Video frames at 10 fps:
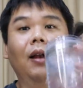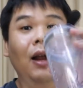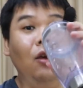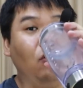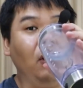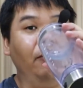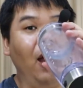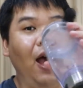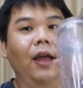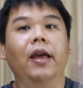และยกดื่ม
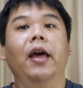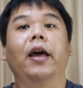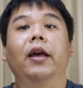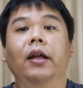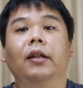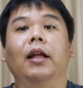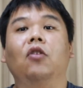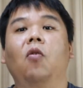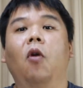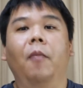ได้ แต่
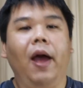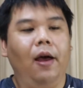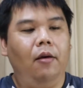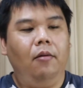ตัวผมอะ่ะ